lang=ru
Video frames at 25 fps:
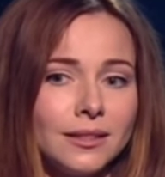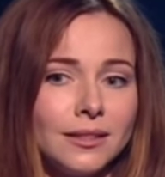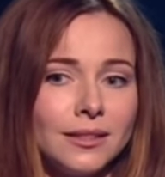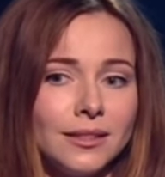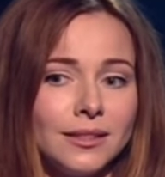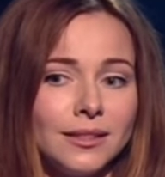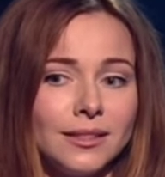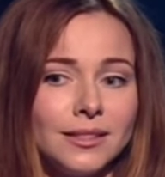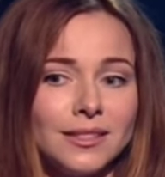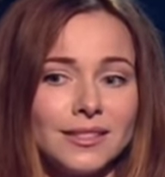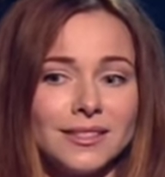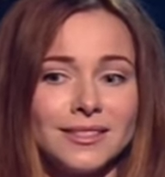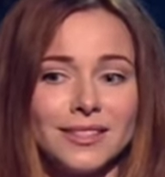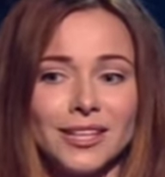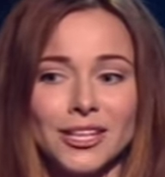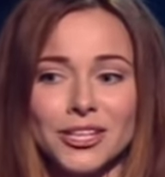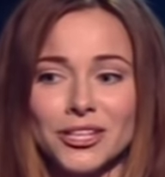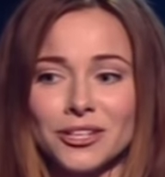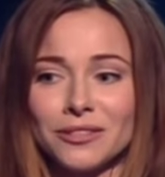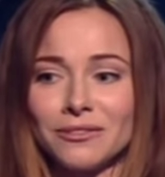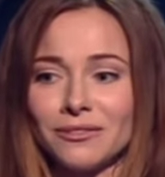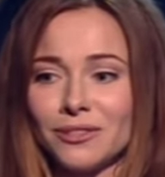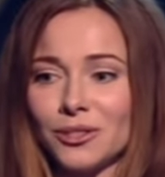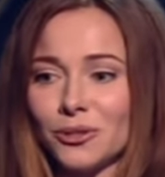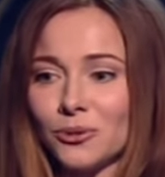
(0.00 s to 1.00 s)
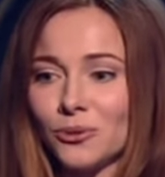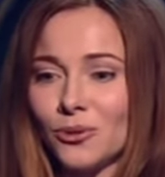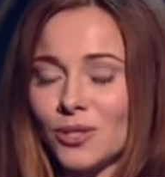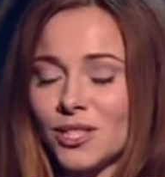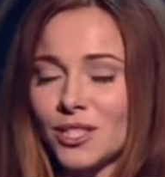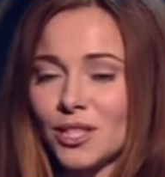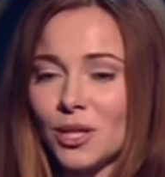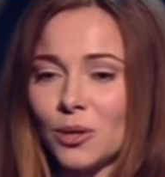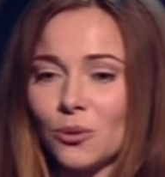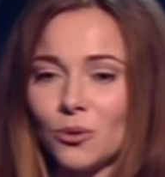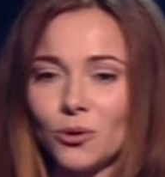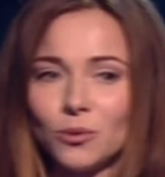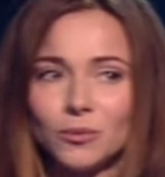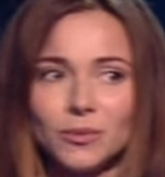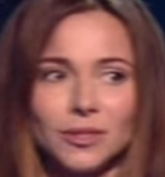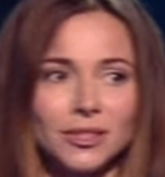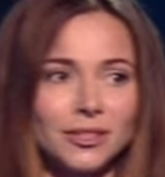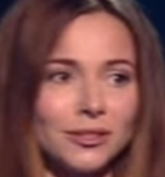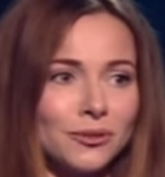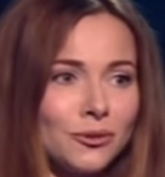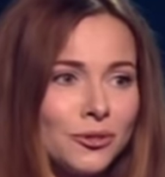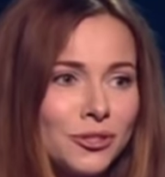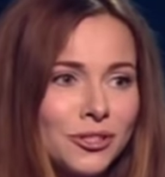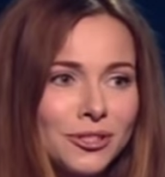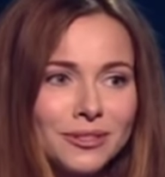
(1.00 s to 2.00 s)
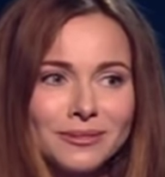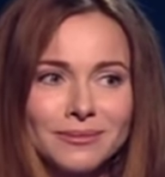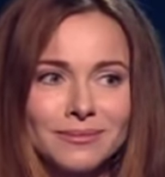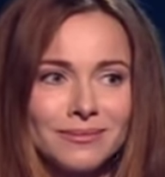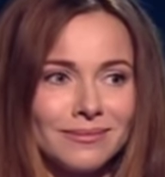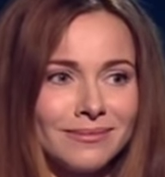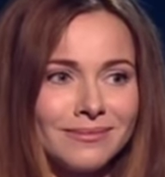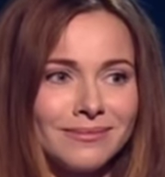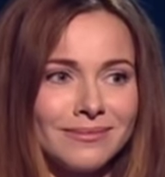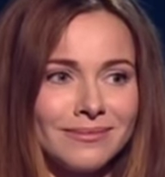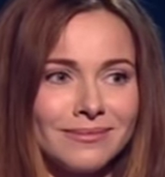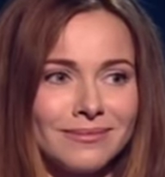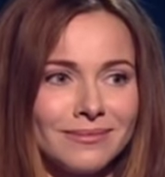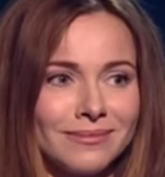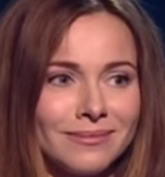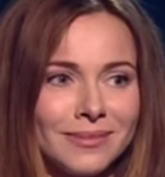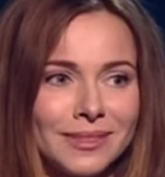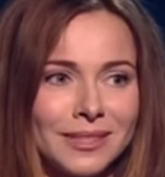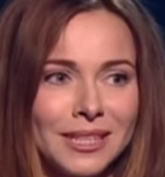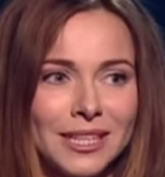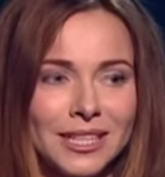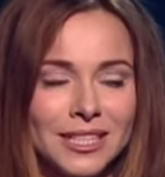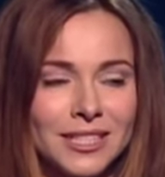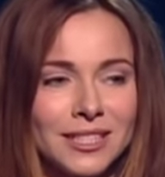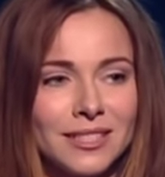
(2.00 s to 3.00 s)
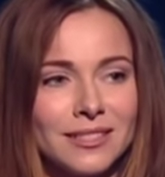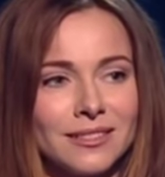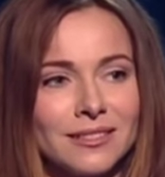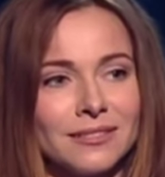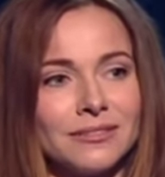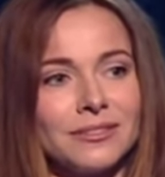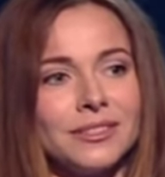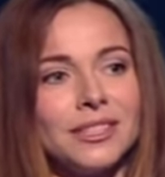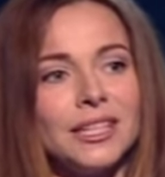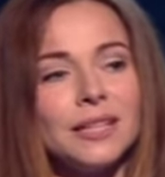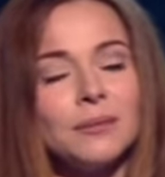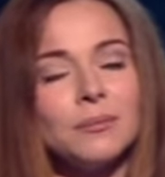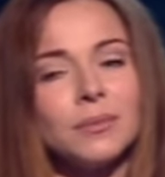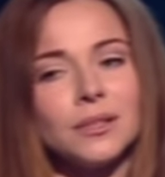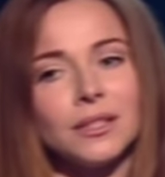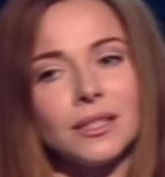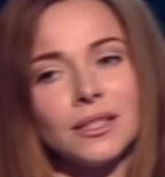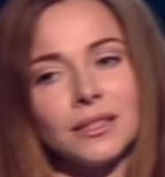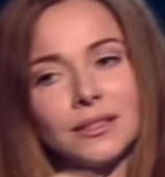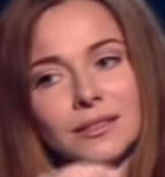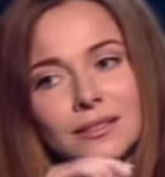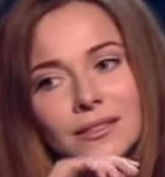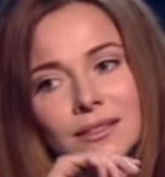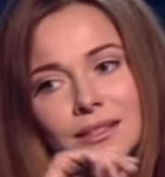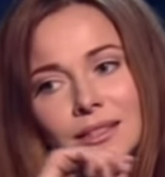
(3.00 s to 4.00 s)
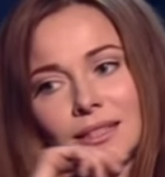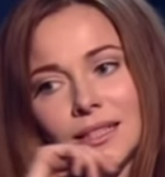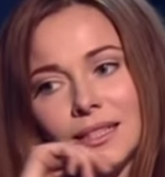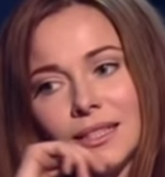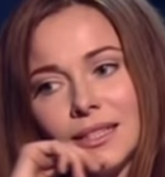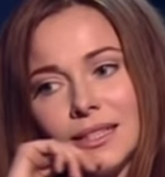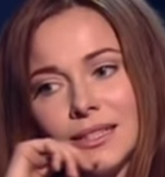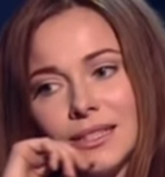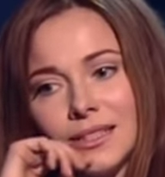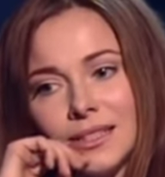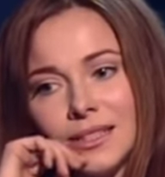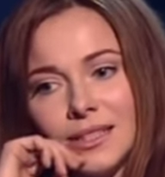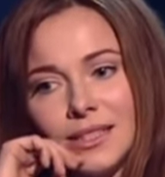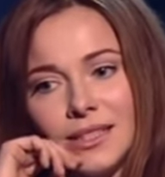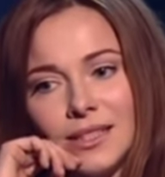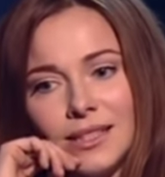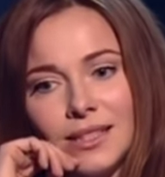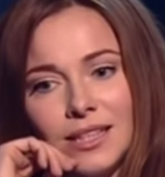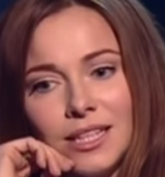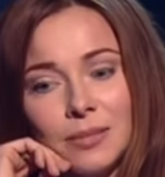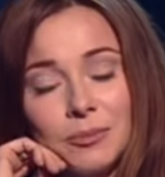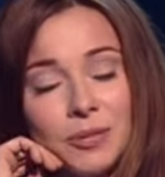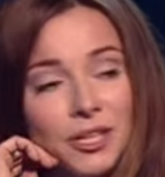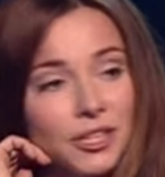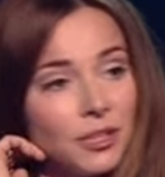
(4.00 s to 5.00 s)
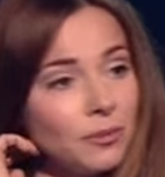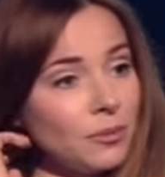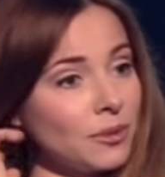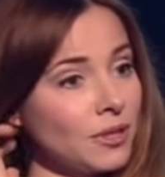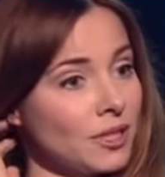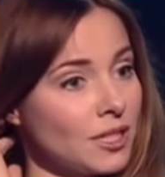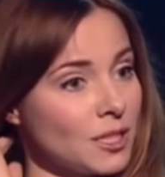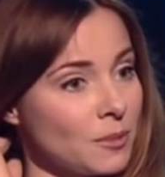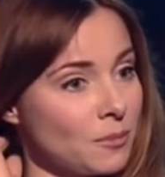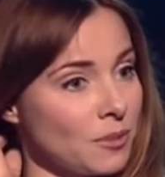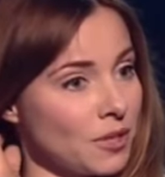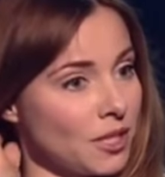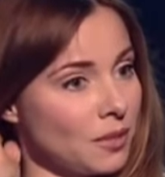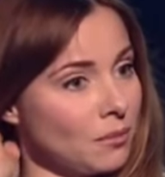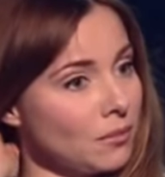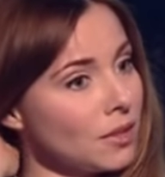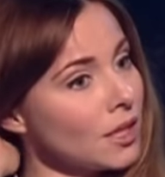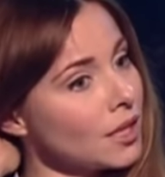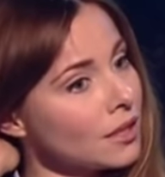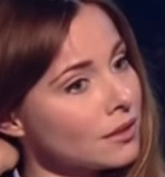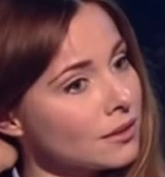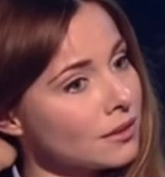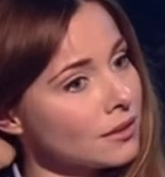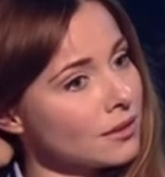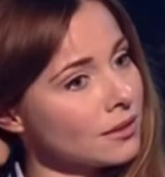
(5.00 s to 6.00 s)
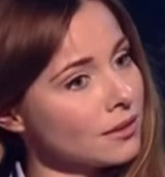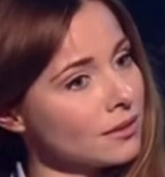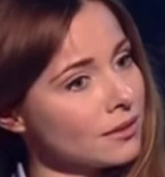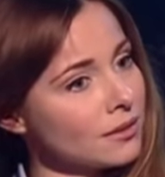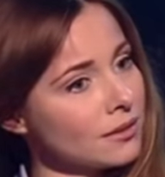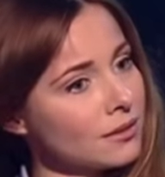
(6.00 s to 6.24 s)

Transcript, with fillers: И из нашего круга знакомых тоже артистов не было. И для меня это был эксперимент.